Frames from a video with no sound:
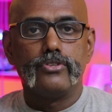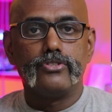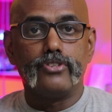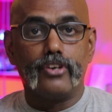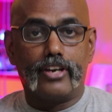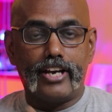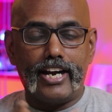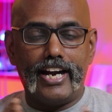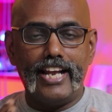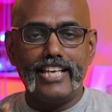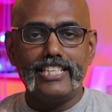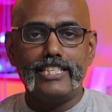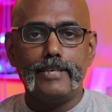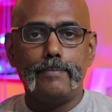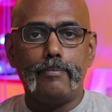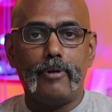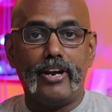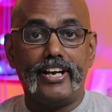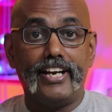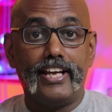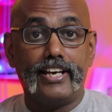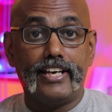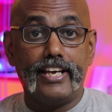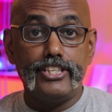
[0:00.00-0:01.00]
ஸோ கடைசி
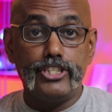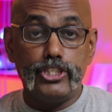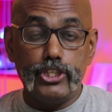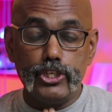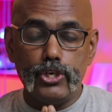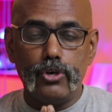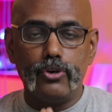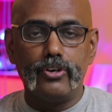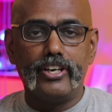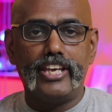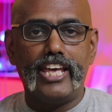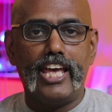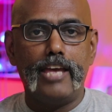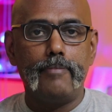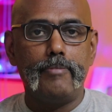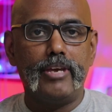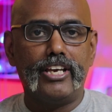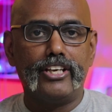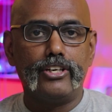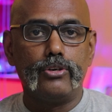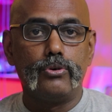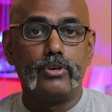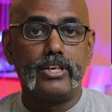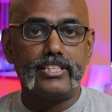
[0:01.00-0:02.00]
பாயிண்டாக ஜியோ
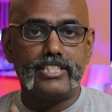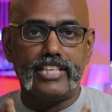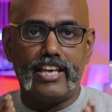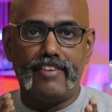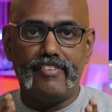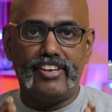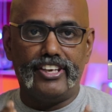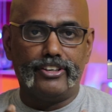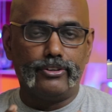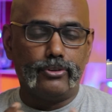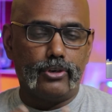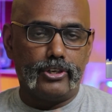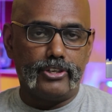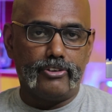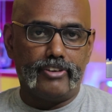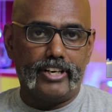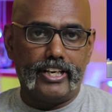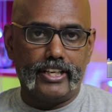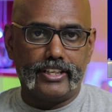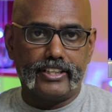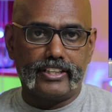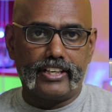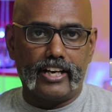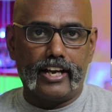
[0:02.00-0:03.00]
கேமிங்னு ஒரு சேவையும் கொண்டு
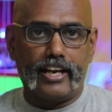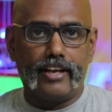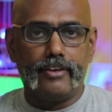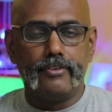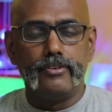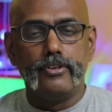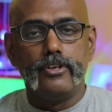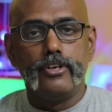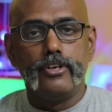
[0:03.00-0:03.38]
வர இருக்காங்க